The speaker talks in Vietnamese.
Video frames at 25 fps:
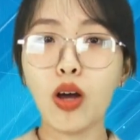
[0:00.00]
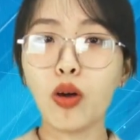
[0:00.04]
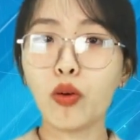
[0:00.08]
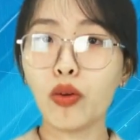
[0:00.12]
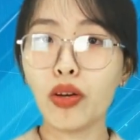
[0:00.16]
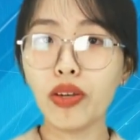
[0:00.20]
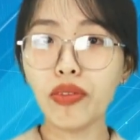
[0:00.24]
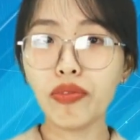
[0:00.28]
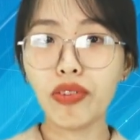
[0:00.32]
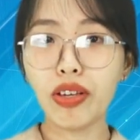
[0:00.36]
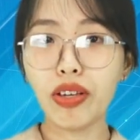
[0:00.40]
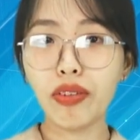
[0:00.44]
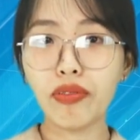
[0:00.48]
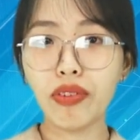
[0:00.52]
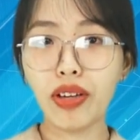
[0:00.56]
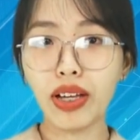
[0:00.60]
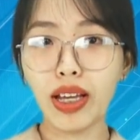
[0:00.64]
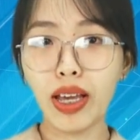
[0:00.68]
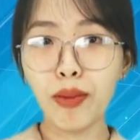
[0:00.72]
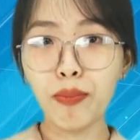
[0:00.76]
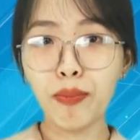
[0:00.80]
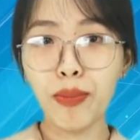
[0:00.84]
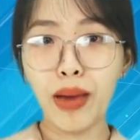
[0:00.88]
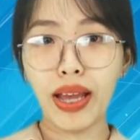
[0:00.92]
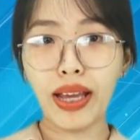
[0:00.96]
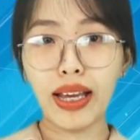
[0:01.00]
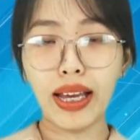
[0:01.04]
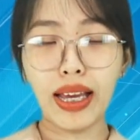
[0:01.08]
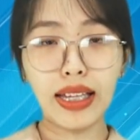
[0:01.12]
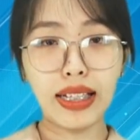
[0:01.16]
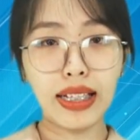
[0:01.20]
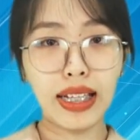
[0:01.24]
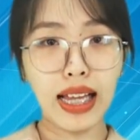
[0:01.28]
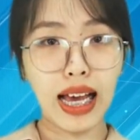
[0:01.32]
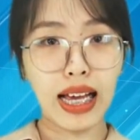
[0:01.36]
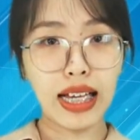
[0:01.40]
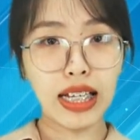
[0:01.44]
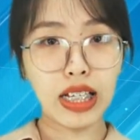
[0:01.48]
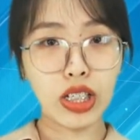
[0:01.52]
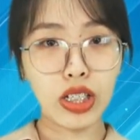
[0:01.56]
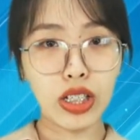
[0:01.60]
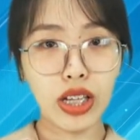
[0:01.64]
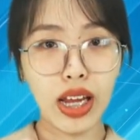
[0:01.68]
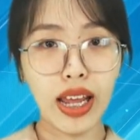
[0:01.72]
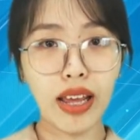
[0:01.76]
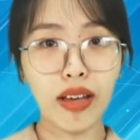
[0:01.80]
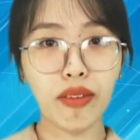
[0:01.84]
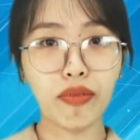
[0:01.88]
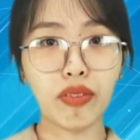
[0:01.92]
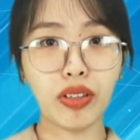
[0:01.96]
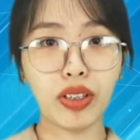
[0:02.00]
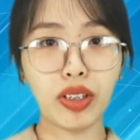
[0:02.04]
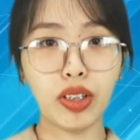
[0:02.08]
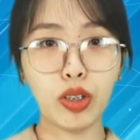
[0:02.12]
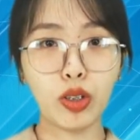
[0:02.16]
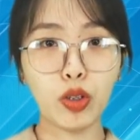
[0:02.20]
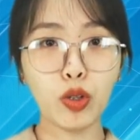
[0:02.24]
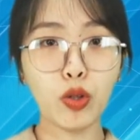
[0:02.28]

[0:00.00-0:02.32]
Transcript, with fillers: quý vị và các bạn hãy like, share và nhấn